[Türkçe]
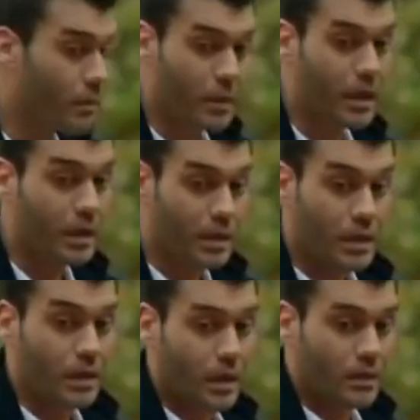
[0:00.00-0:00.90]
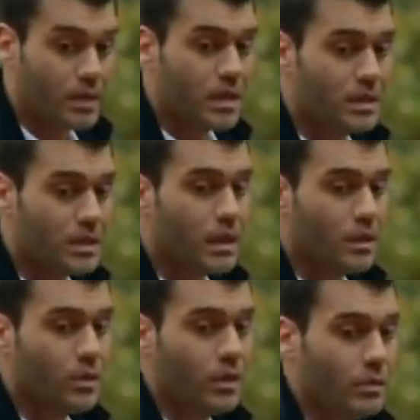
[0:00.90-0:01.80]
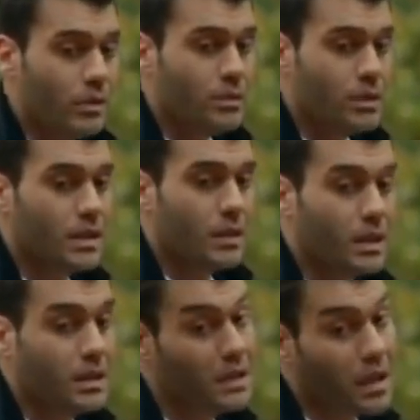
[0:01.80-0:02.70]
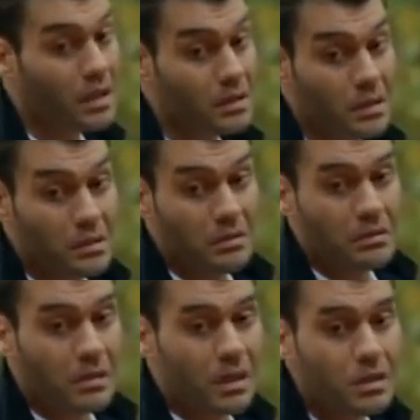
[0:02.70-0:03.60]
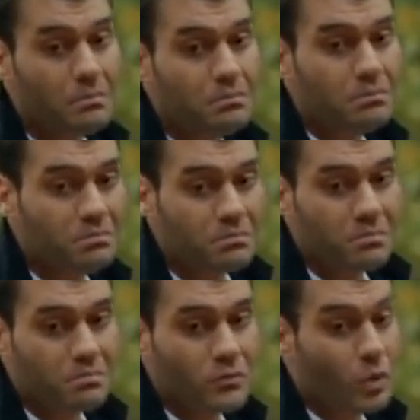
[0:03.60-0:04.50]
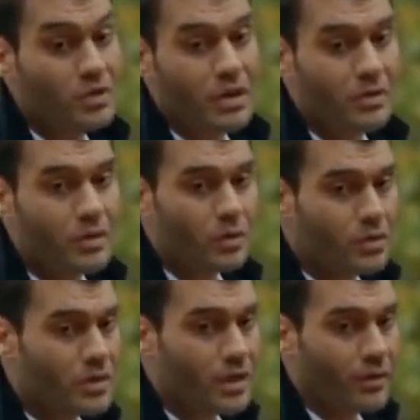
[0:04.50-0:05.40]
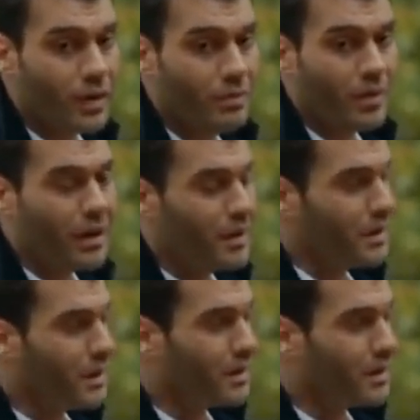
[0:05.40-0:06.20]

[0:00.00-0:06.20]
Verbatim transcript: Ama bak amca için ne kadar önemliymiş ki demek ki ya. Adam çok sevindi gözleri falan parladı